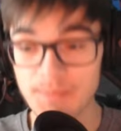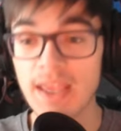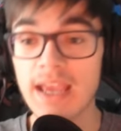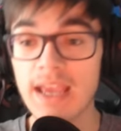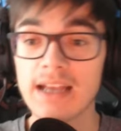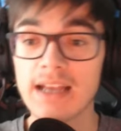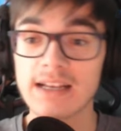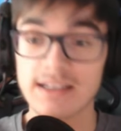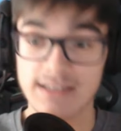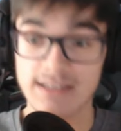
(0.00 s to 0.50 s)

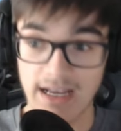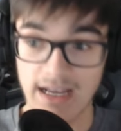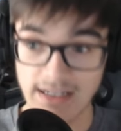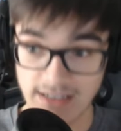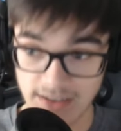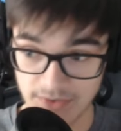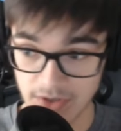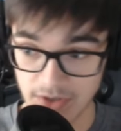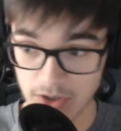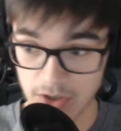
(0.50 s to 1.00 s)
das
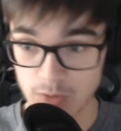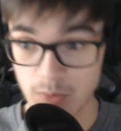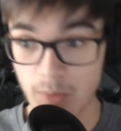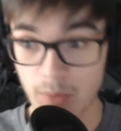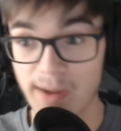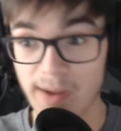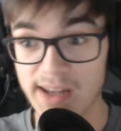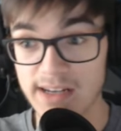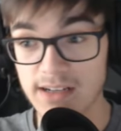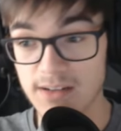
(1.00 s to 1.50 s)

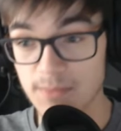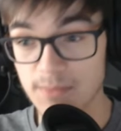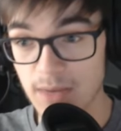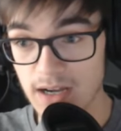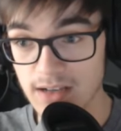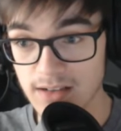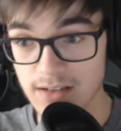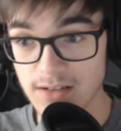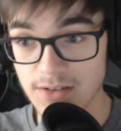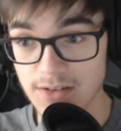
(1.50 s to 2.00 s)
Antivirusprogramm
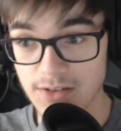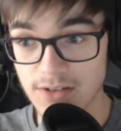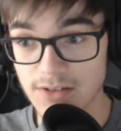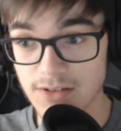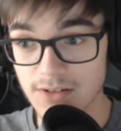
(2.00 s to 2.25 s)
gemacht, ne, um